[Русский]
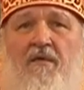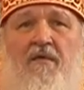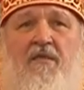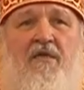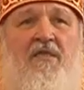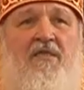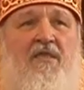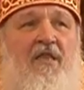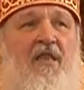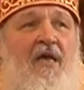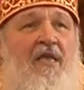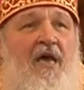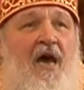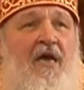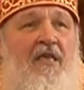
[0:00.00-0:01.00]
Не
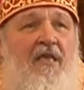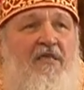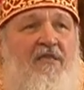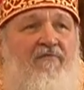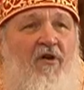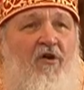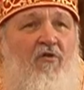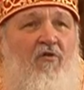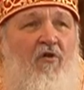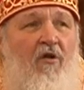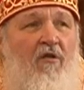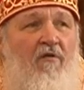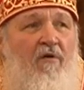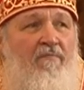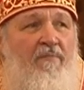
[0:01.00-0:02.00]
склоняйте свою
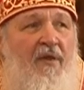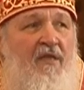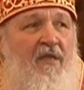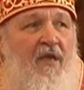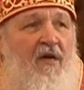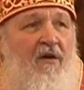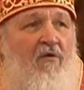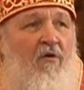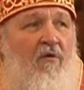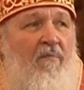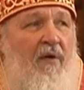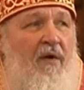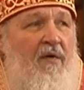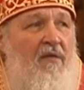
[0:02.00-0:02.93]
голову перед грехом.